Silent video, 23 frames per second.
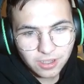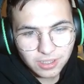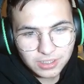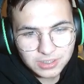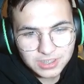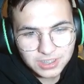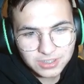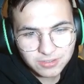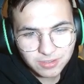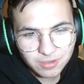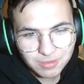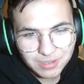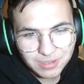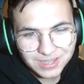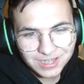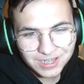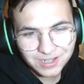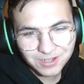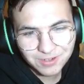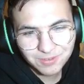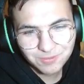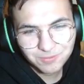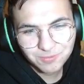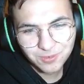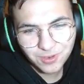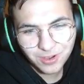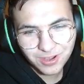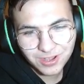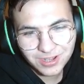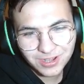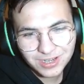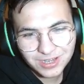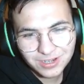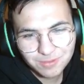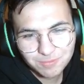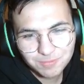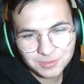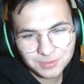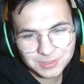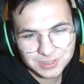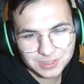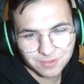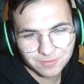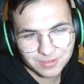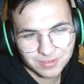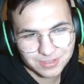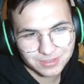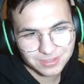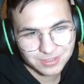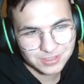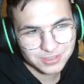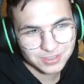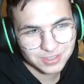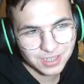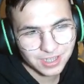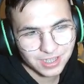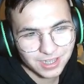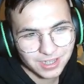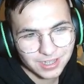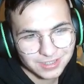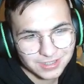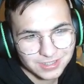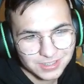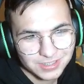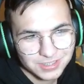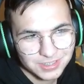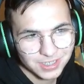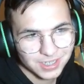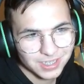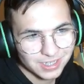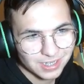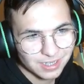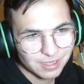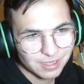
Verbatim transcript: se tua madre non vuole non possiamo farti giocare, dice il